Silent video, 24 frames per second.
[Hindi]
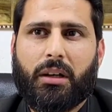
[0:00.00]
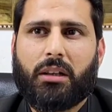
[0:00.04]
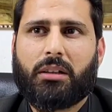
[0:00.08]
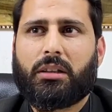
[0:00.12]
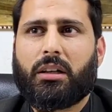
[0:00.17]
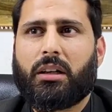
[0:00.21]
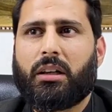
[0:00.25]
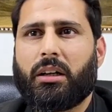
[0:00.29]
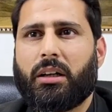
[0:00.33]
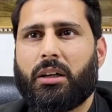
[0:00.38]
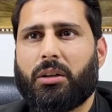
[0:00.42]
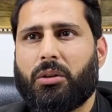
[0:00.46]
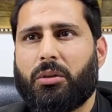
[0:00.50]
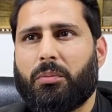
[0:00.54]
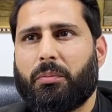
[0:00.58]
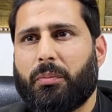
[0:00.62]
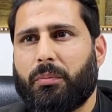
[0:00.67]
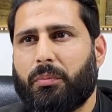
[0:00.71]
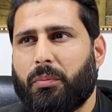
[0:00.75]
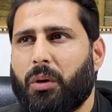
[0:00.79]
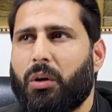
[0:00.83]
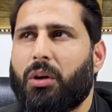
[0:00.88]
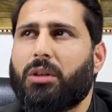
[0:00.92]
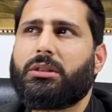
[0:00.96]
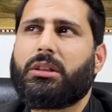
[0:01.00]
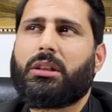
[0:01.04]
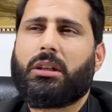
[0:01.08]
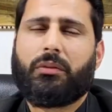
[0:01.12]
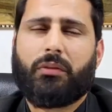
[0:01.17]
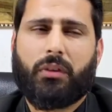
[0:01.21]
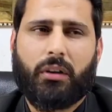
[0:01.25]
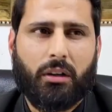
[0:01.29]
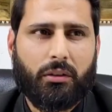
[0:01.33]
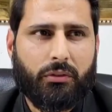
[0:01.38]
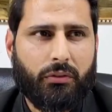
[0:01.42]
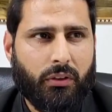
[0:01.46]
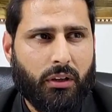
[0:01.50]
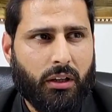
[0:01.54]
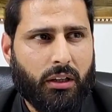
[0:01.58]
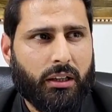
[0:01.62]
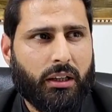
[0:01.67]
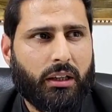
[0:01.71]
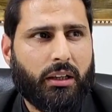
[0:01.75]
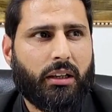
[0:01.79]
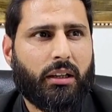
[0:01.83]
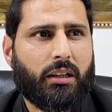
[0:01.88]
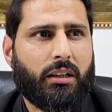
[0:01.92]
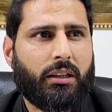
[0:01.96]
बात करेंगे तो बहुत ज़्यादा फार
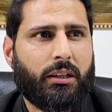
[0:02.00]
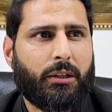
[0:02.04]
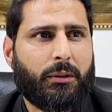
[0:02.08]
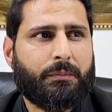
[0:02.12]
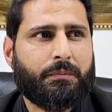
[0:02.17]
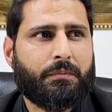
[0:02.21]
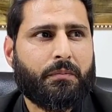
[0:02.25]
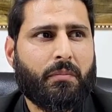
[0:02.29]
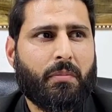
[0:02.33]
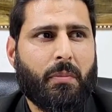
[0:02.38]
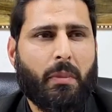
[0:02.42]
फ्लंग एरिया है